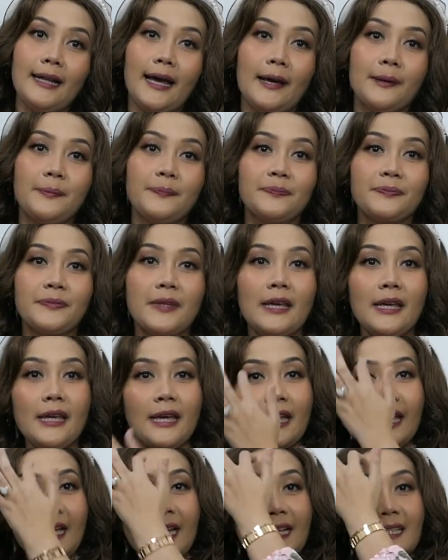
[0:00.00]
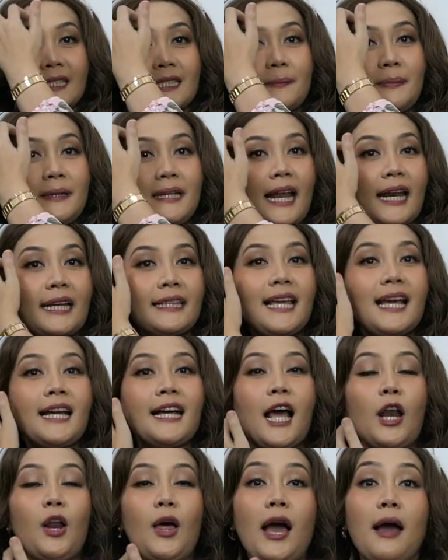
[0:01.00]
nah, sebenarnya
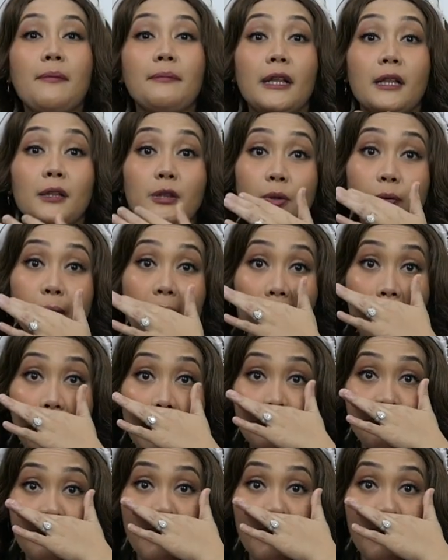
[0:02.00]
kalau hamil tua kan